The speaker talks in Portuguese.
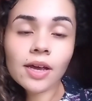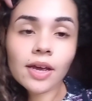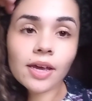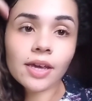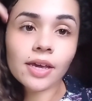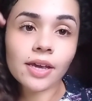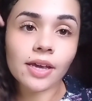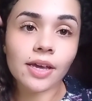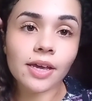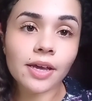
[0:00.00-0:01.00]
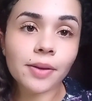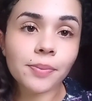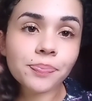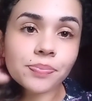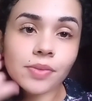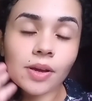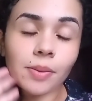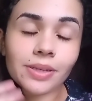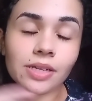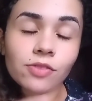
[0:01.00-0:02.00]
É...
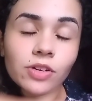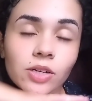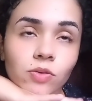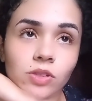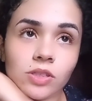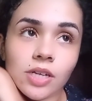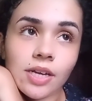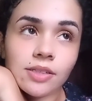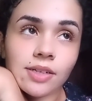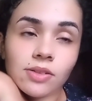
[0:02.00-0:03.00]
Mas aí eu falei com vocês, né?